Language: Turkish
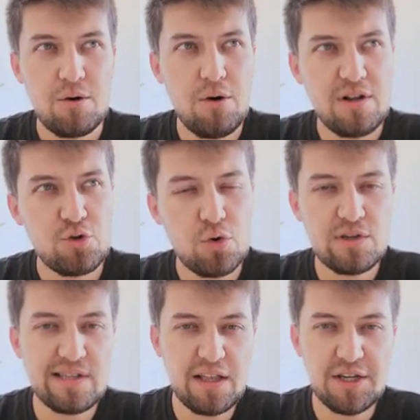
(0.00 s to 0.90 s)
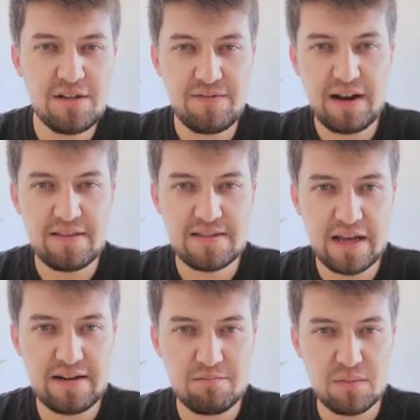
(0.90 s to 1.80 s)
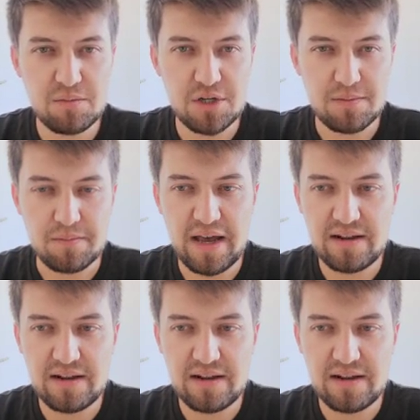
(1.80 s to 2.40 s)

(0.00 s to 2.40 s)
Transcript: öyle çok izleneceğini falan da zannetmemiştim.